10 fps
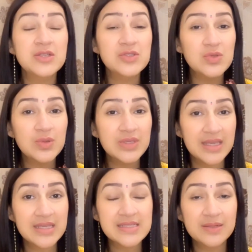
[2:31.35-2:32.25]
सो so,
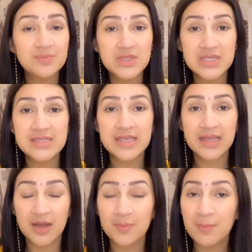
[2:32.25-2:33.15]
ये सब चीज़ें
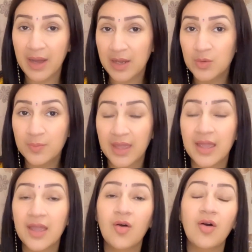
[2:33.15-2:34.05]
हमें मालूम
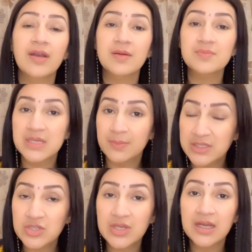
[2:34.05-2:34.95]
हैं और हम
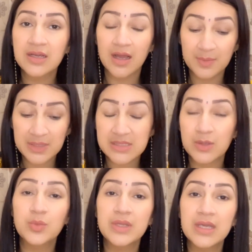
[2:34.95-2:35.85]
समझना हमें
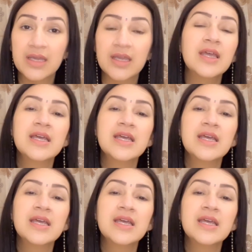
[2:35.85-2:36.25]
ज़रूरी है